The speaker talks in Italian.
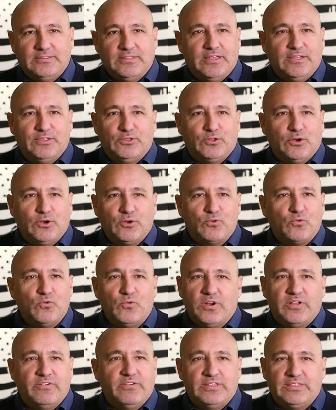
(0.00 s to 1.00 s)
dentro
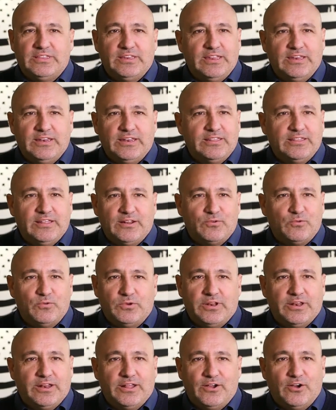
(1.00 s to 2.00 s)
alcune vetrine di
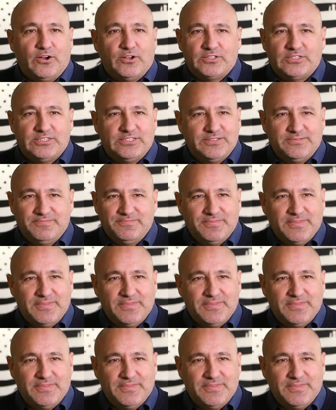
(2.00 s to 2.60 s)
alcuni negozi.